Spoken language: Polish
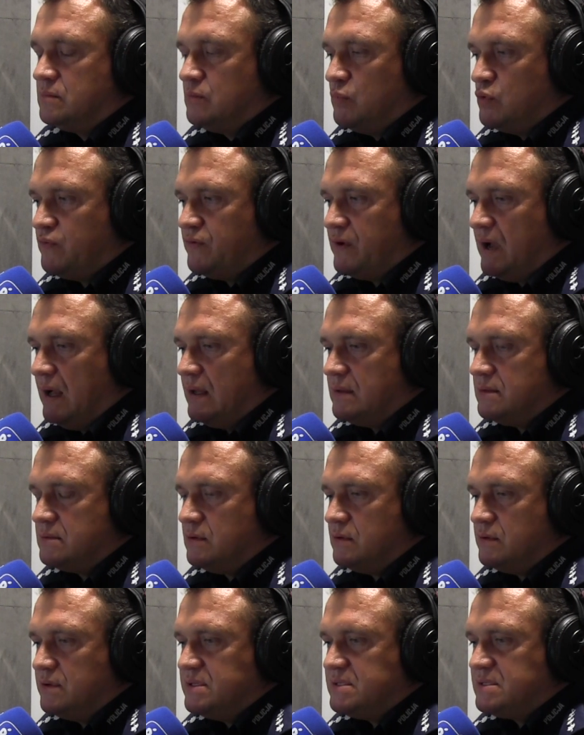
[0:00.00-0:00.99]
Mrówka
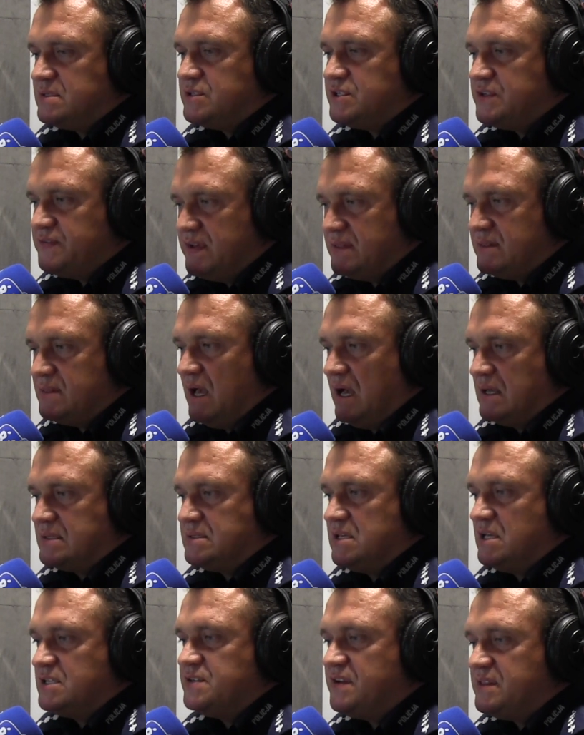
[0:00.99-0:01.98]
to jest świetna
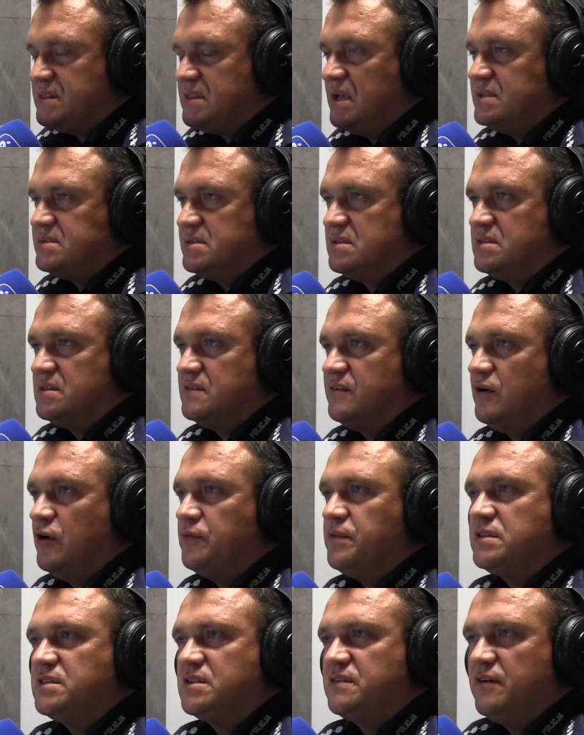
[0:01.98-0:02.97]
akcja, świetna inicjatywa.
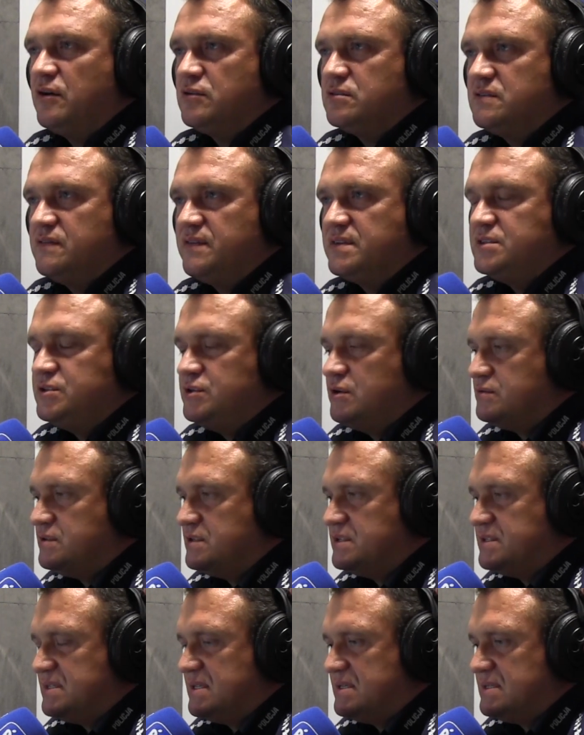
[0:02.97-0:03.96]
Ona trwa od
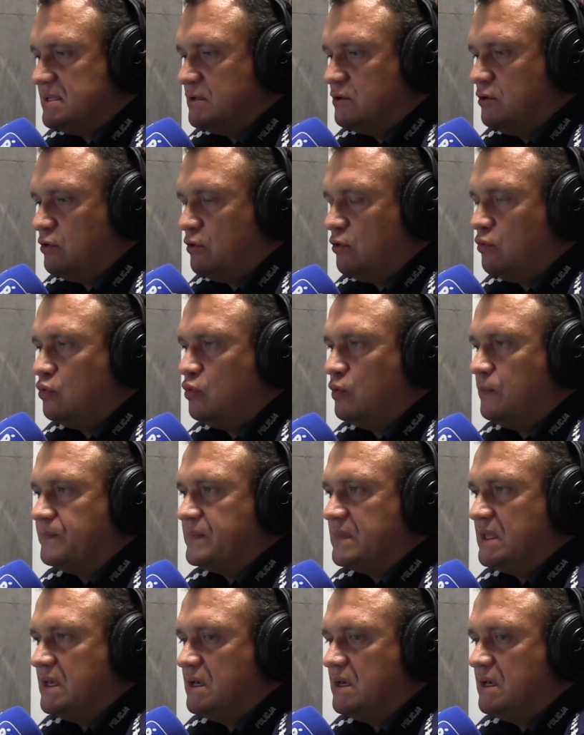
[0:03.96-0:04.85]
2016 roku.